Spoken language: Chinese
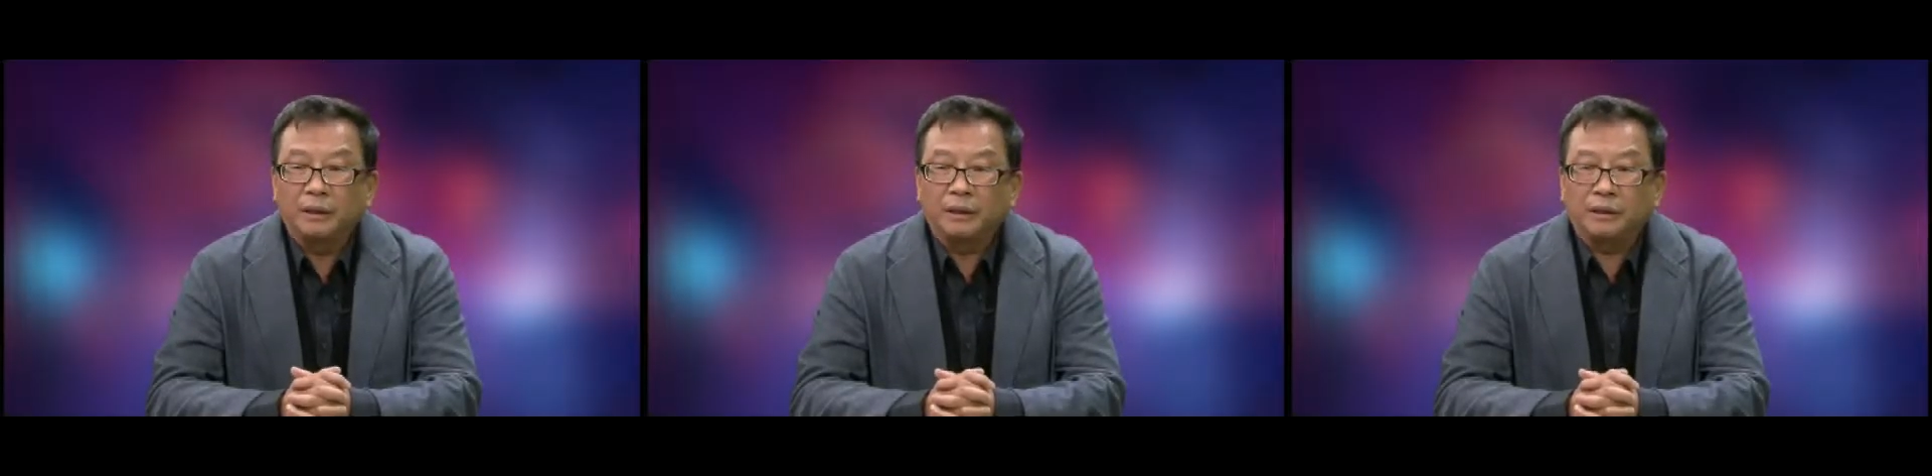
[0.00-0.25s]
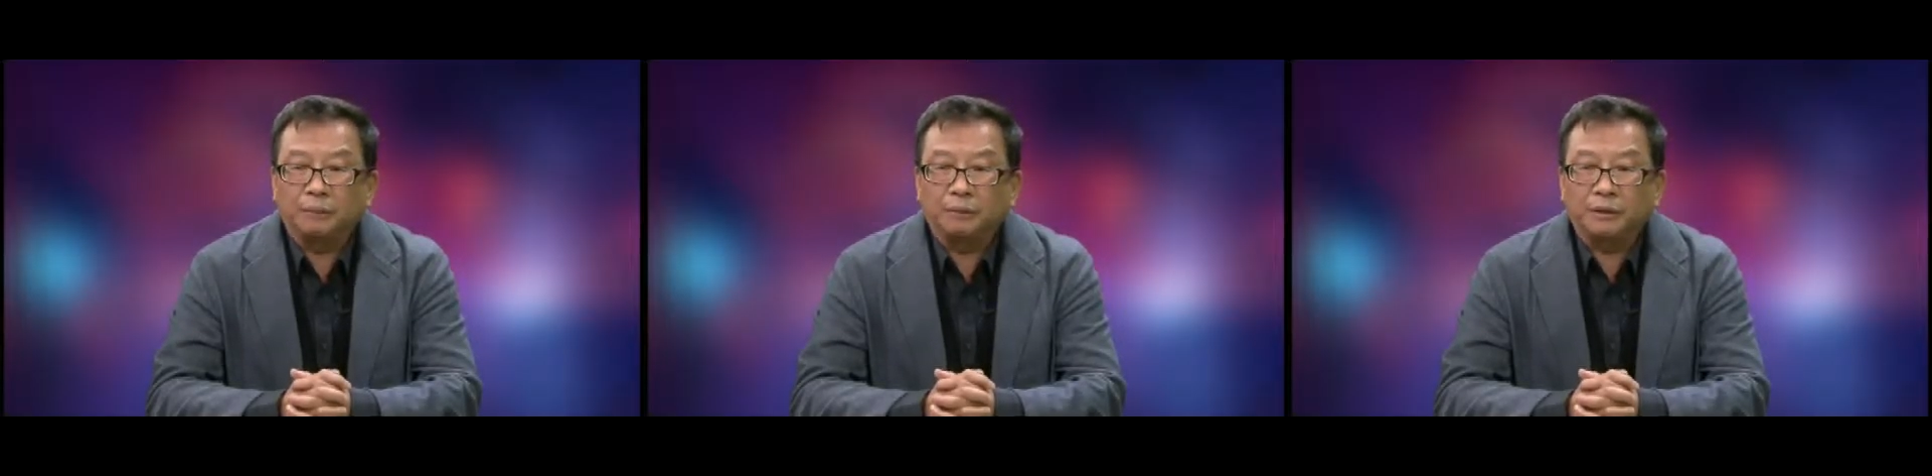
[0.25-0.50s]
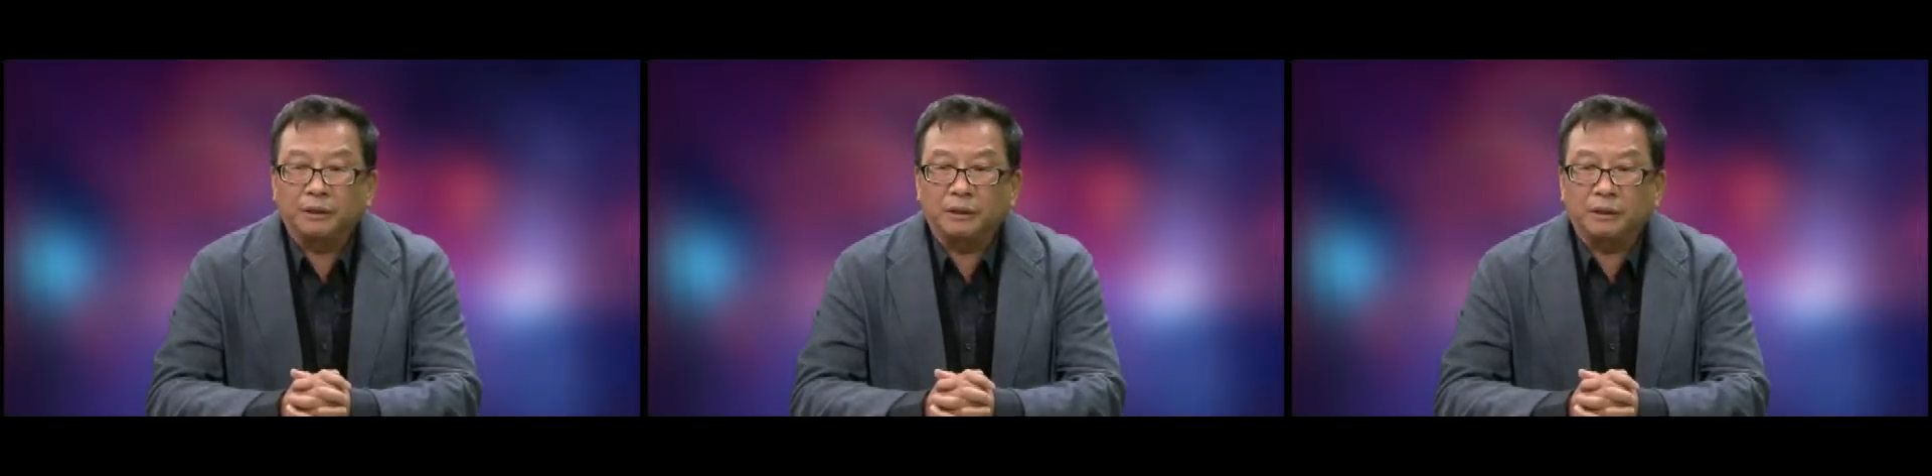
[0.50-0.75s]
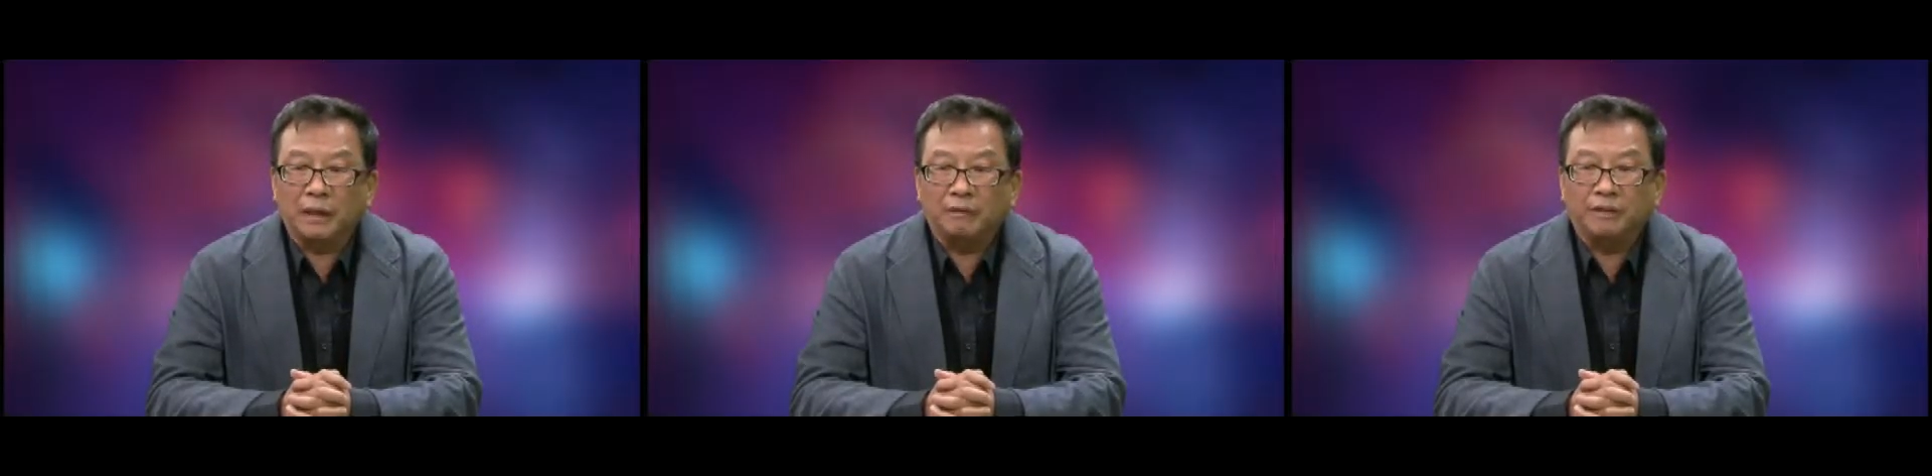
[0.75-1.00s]
也不是
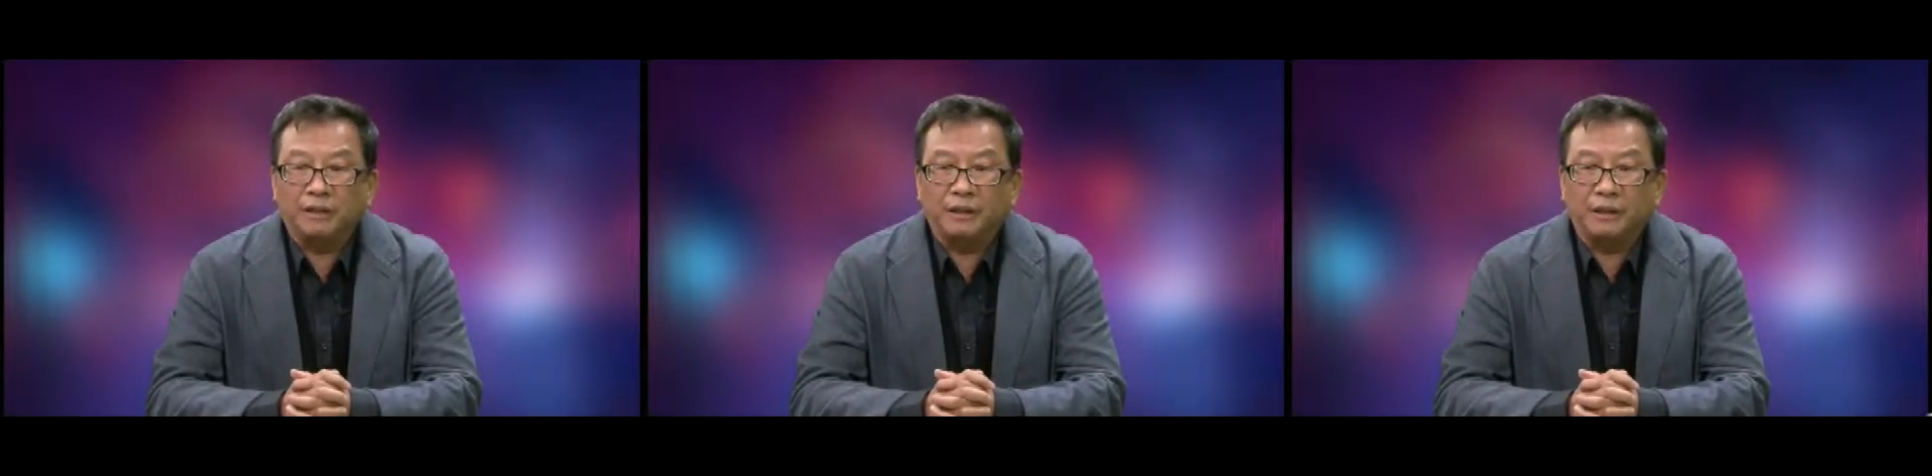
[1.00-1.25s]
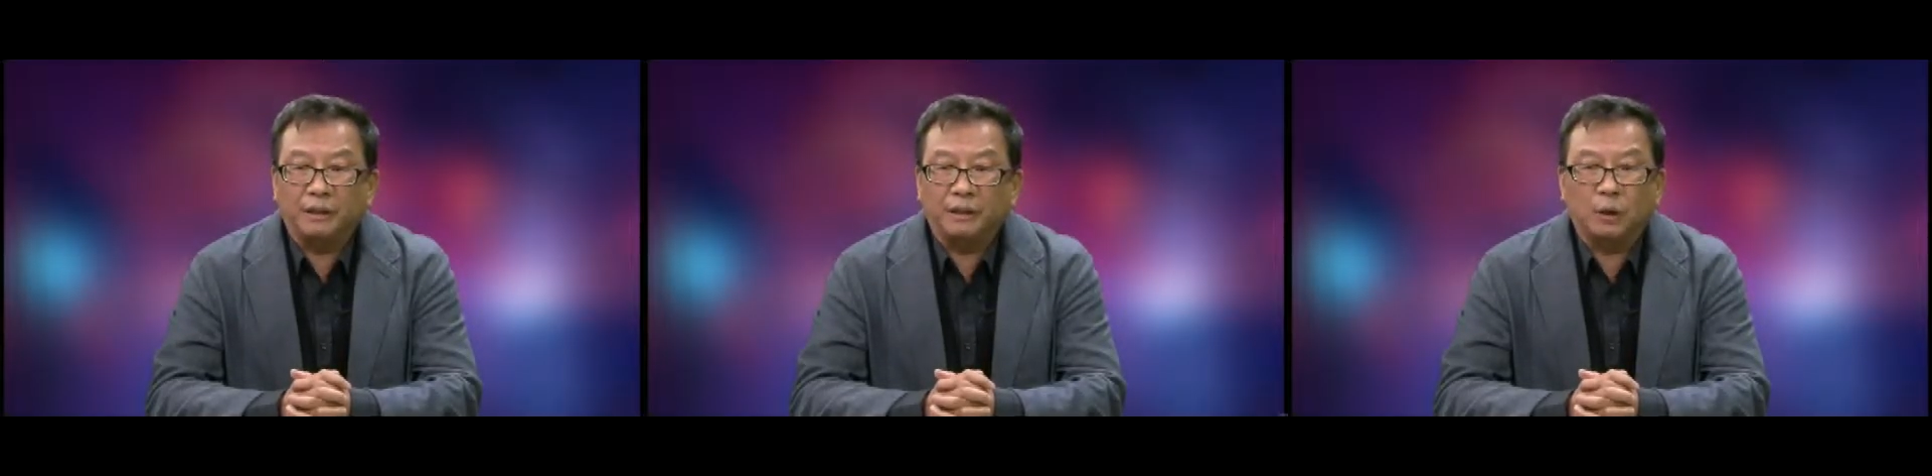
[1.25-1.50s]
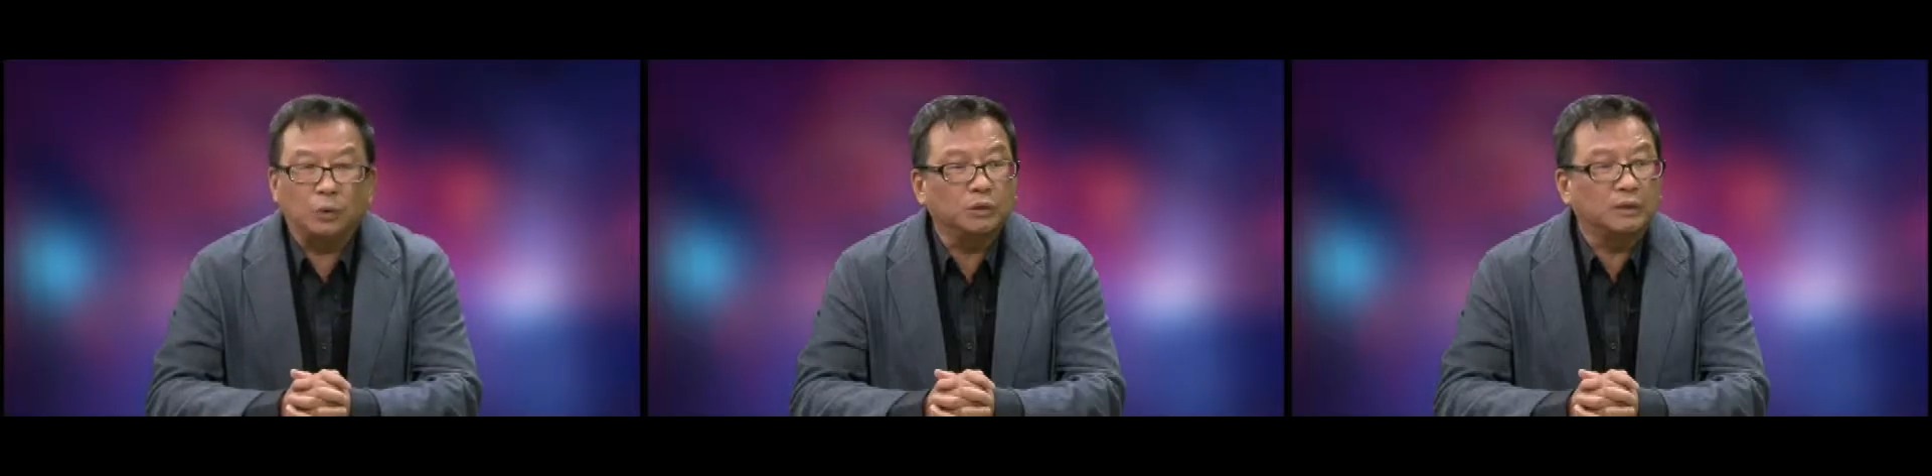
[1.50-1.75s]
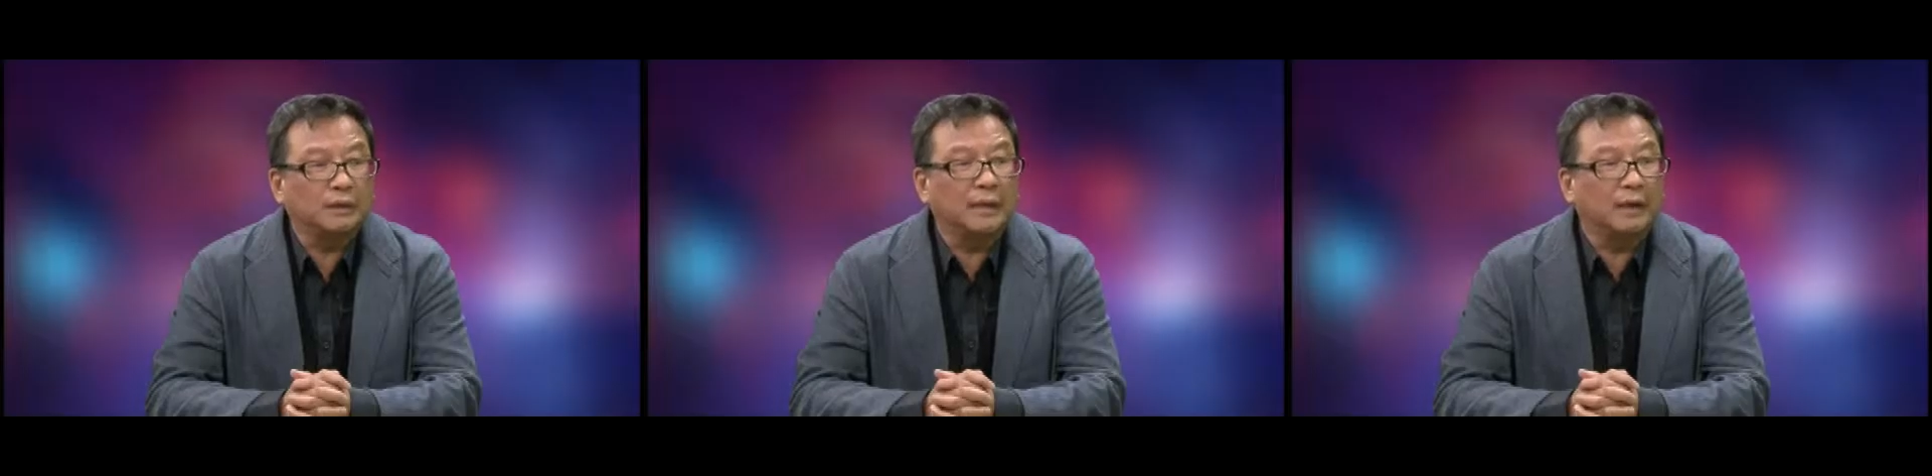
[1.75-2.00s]
他为你投
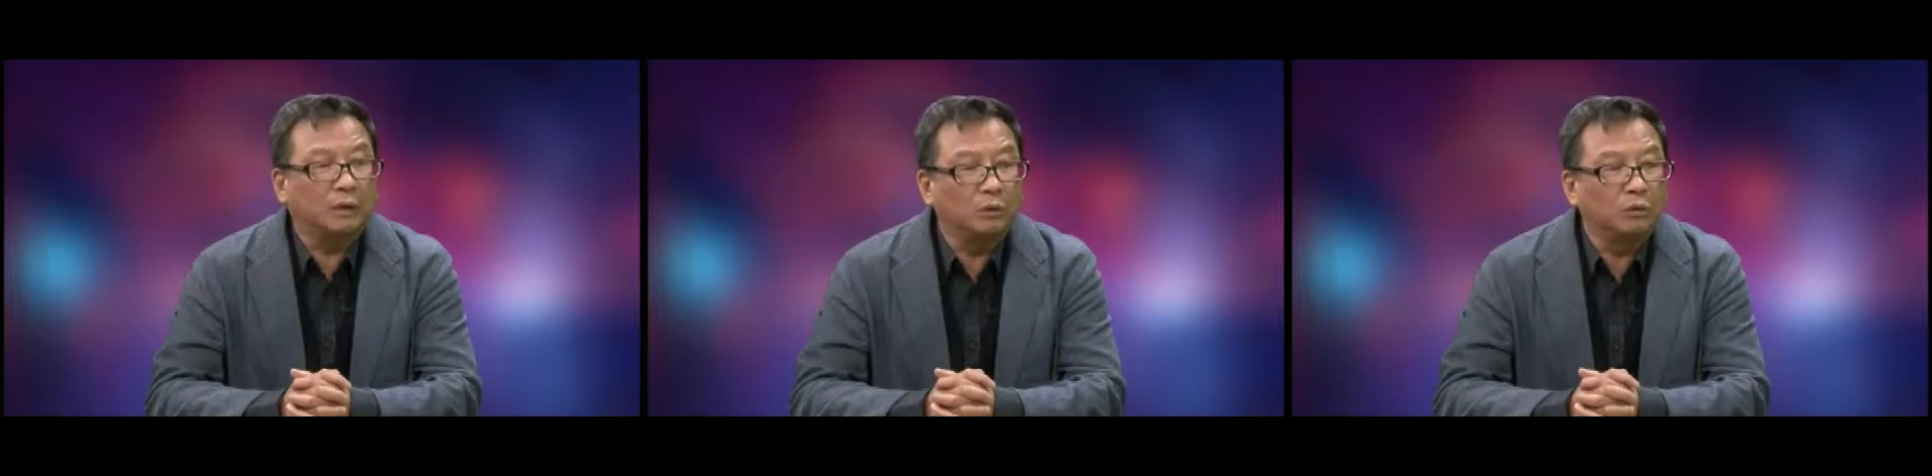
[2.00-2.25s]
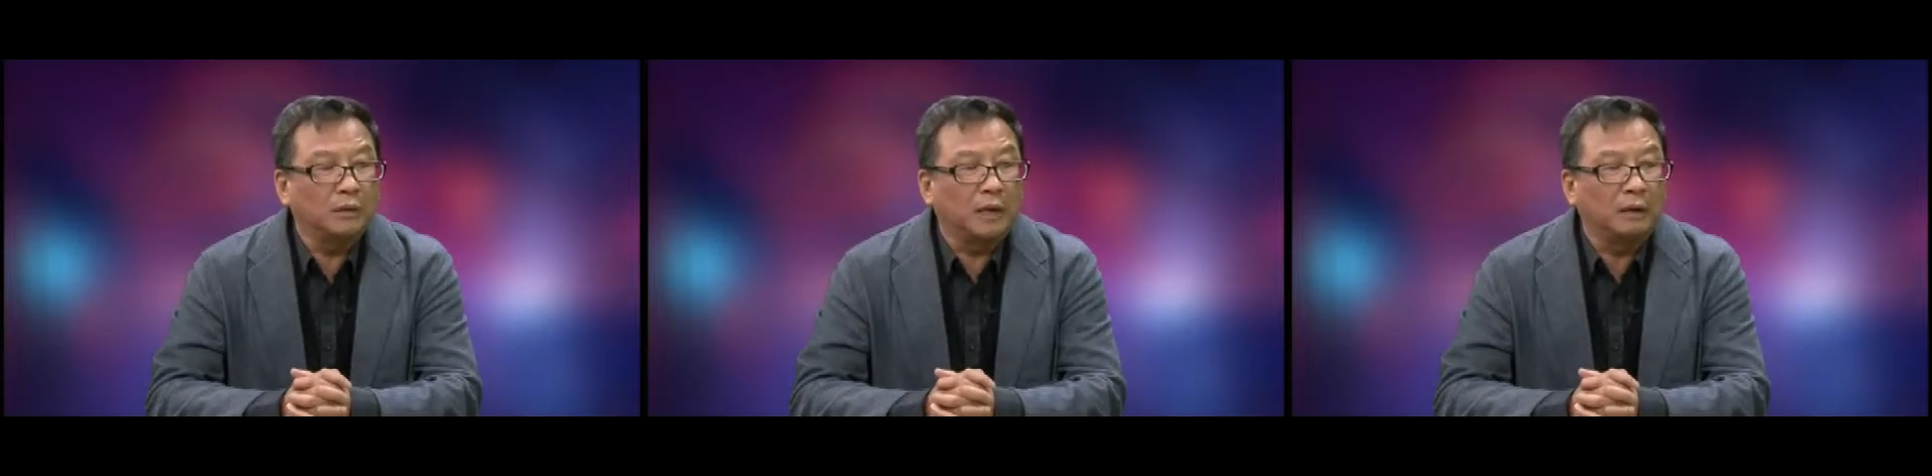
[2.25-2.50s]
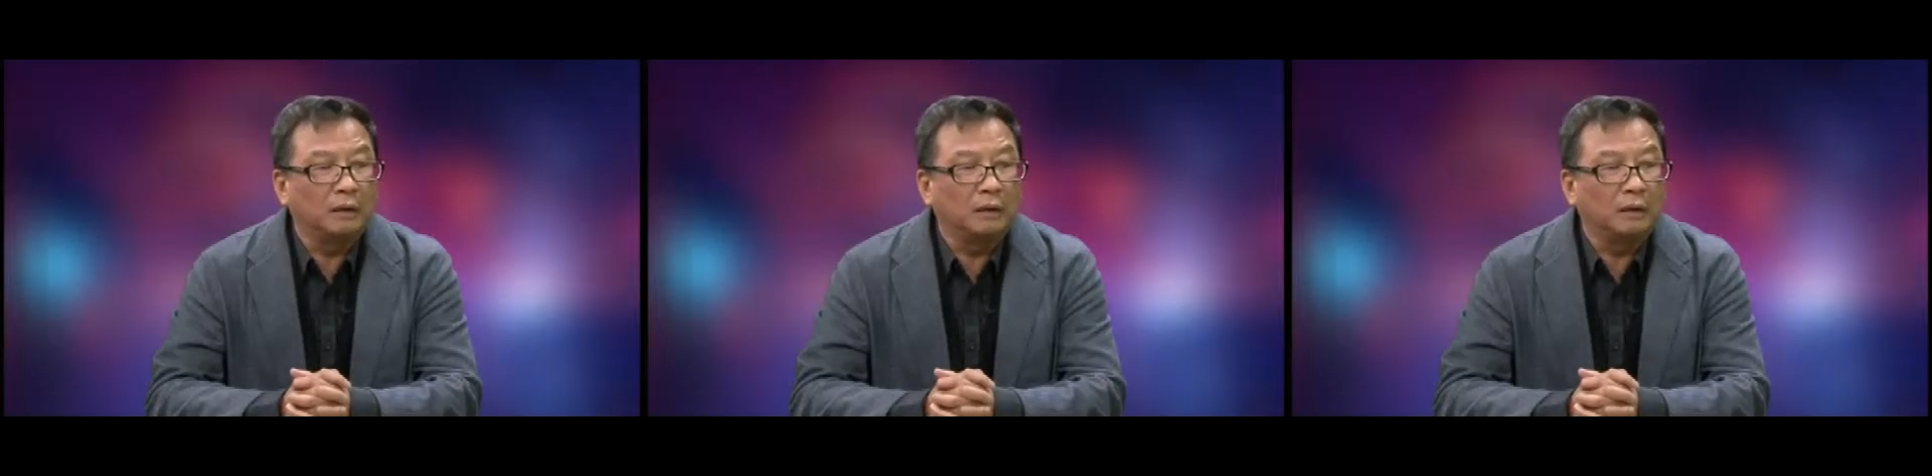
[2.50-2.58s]
资盖了工厂，